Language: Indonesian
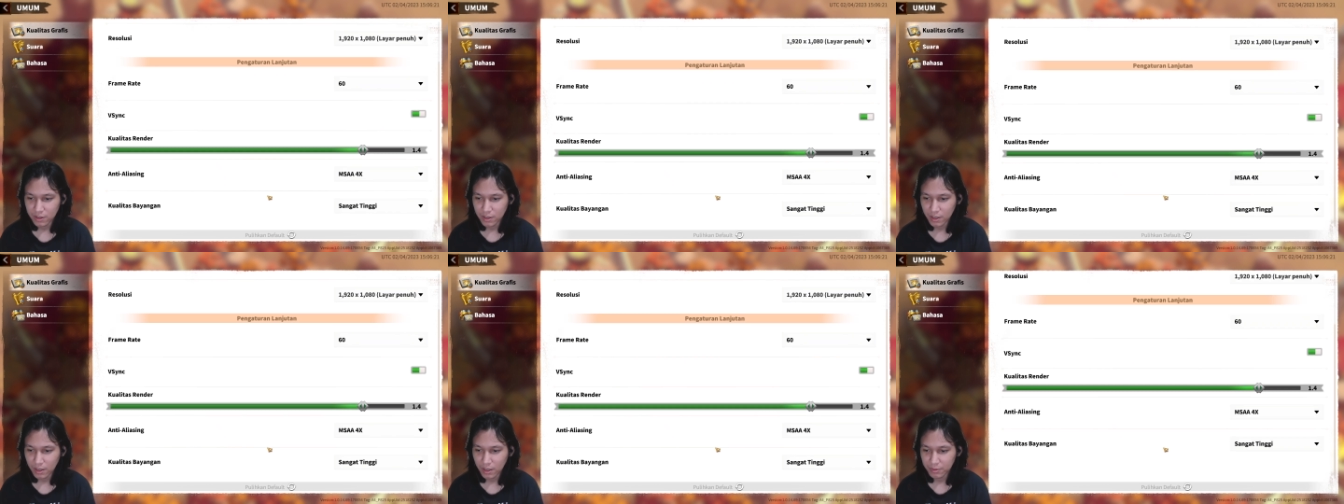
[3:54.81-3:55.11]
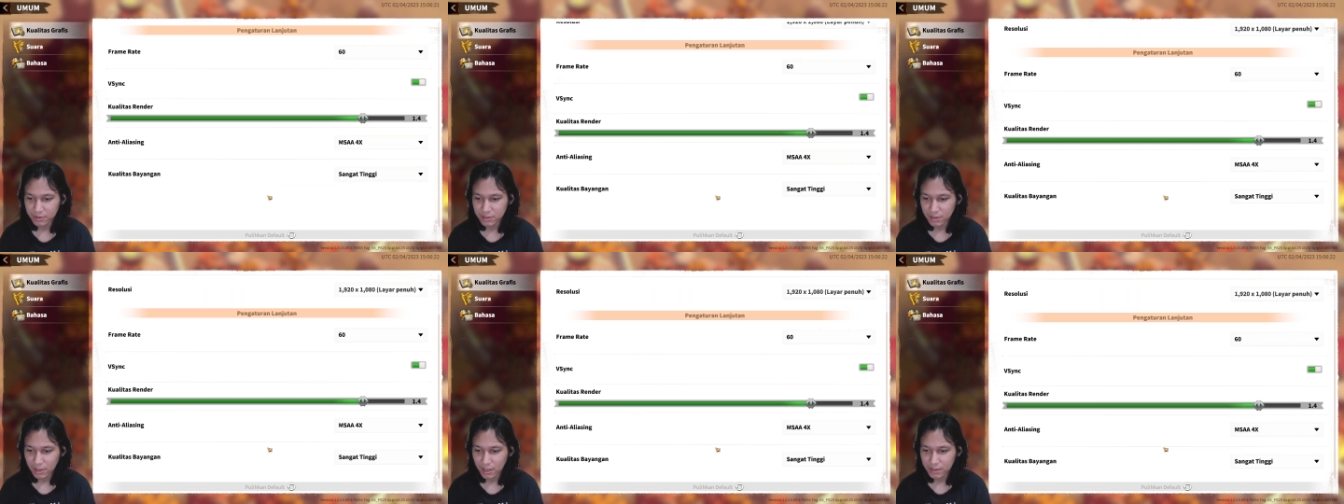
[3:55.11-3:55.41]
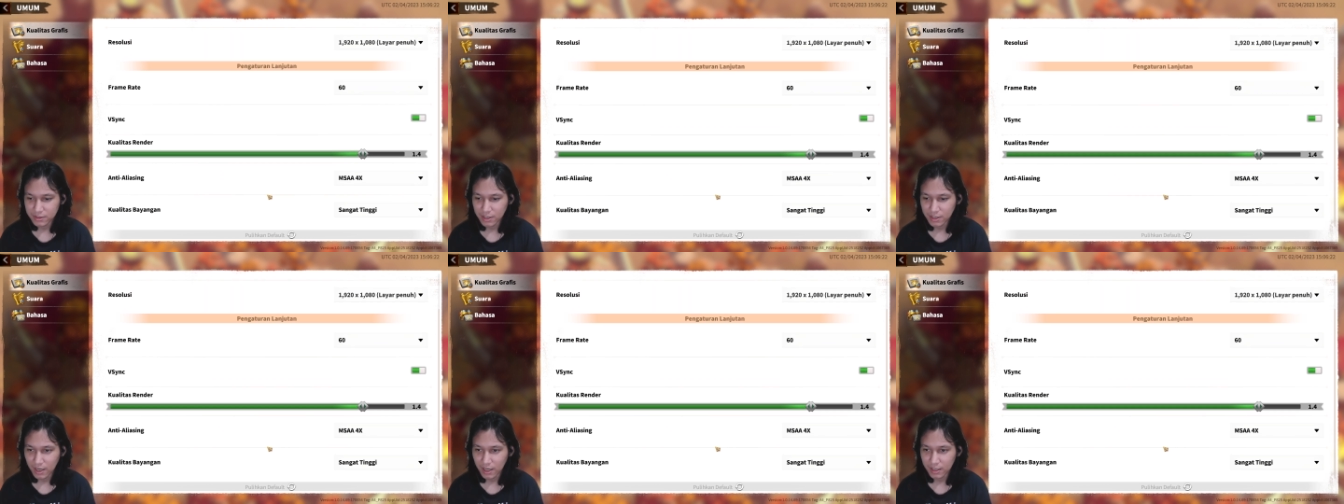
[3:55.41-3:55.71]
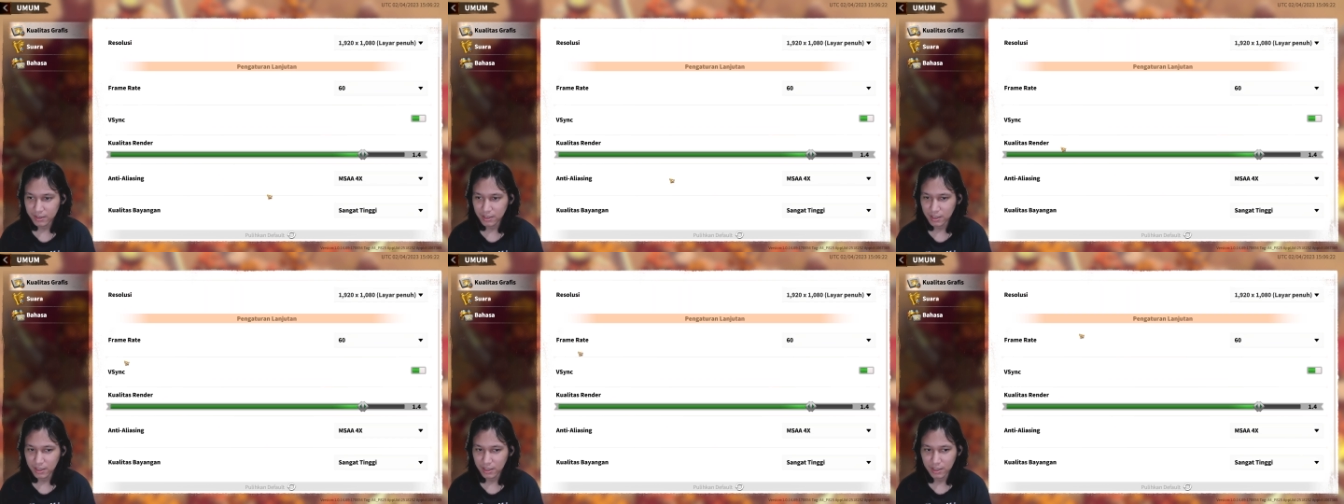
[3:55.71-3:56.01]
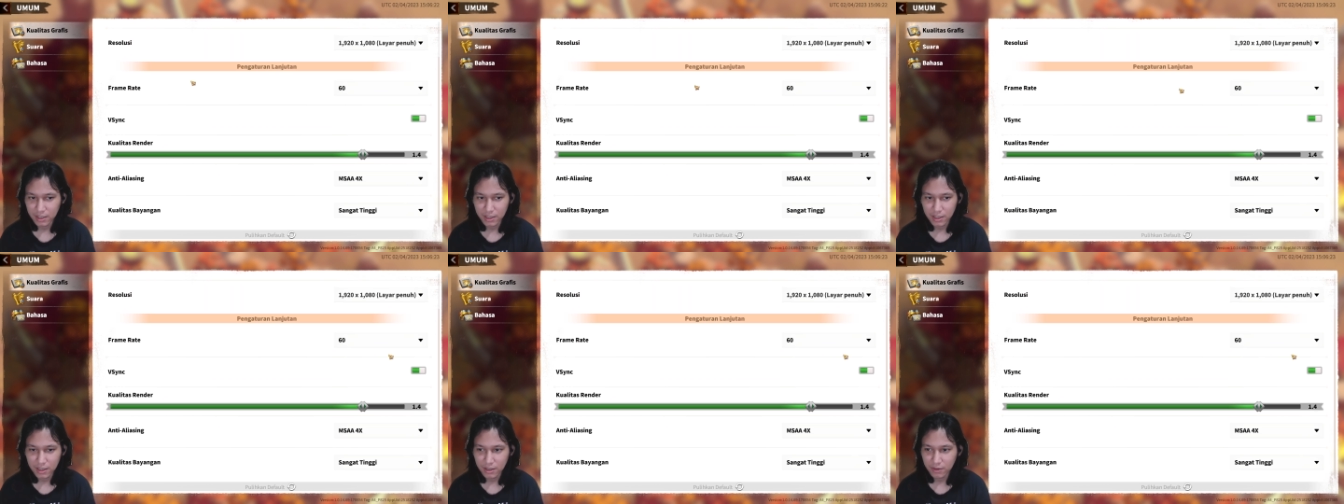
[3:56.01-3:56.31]
emang saya sangat
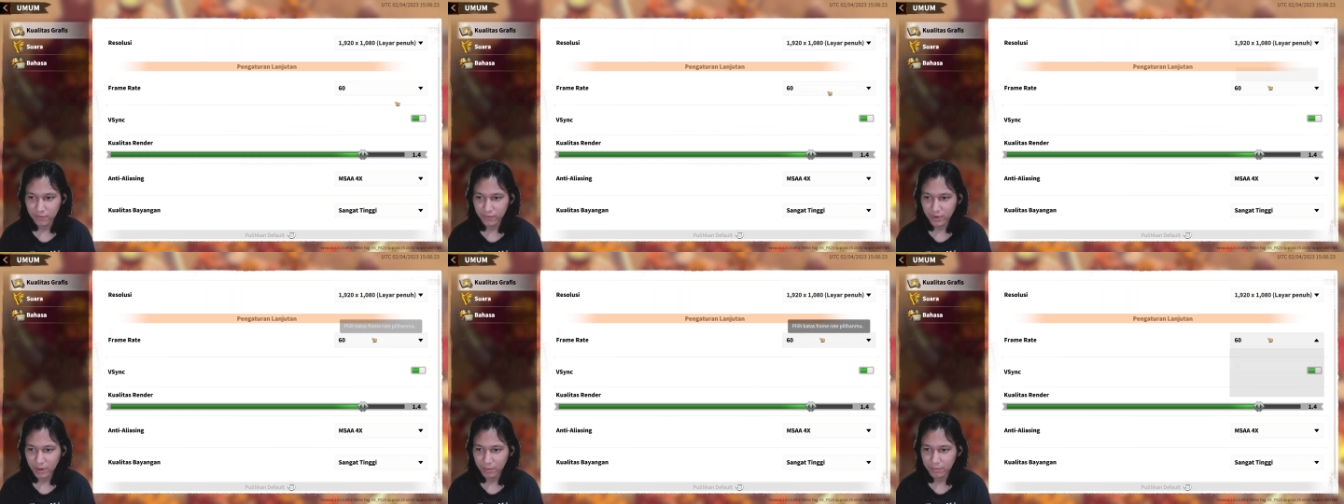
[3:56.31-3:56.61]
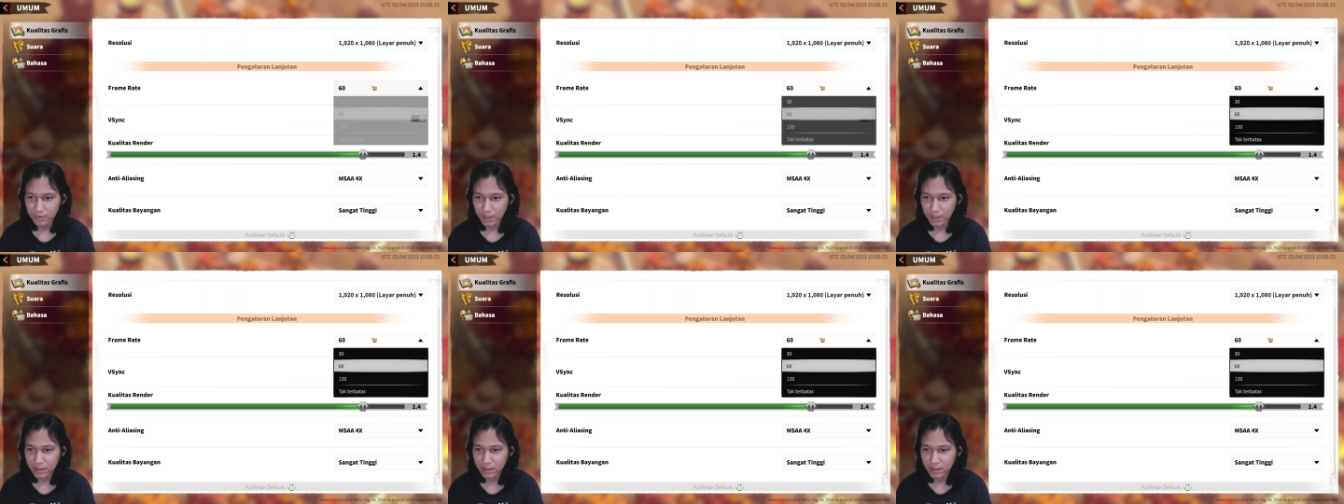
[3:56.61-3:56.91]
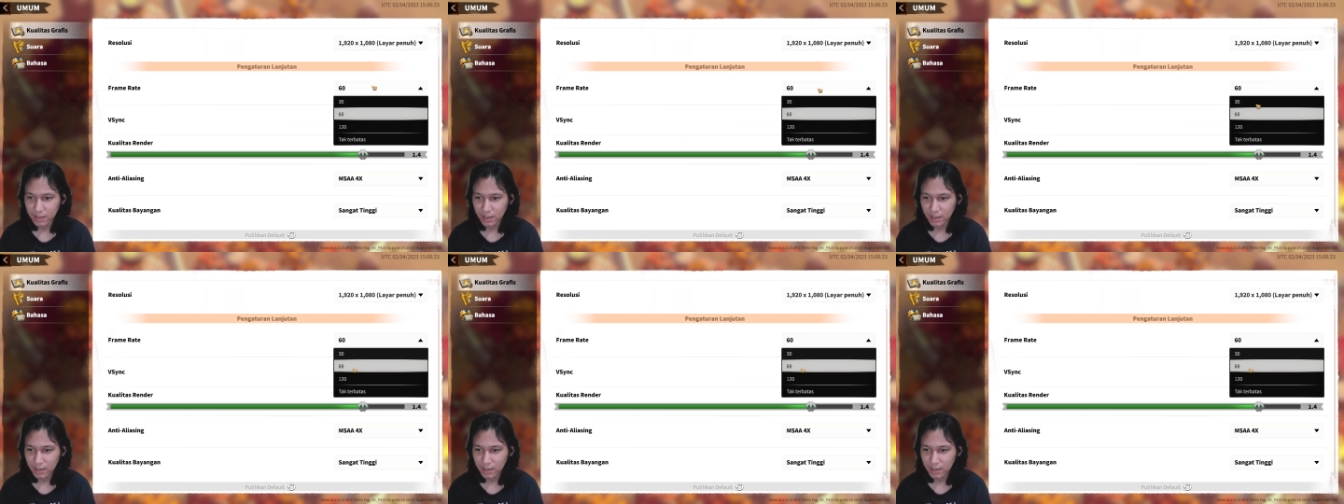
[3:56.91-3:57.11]
tinggi frame rate-nya